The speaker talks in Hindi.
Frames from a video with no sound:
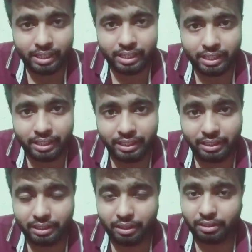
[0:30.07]
कि
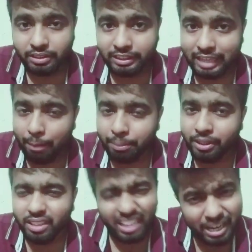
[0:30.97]
चैप्टर
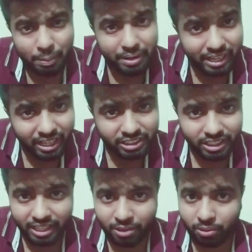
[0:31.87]
एक भी रिडक्शन
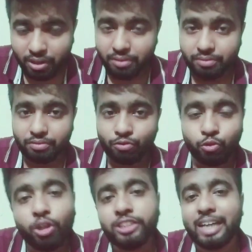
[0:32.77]
नहीं होगा फुल
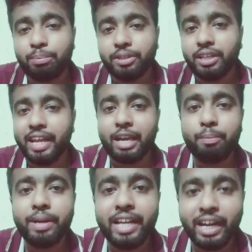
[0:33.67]
चैप्टर एक भी
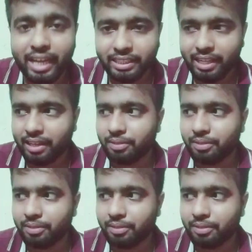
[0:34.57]
नहीं हटाया जाएगा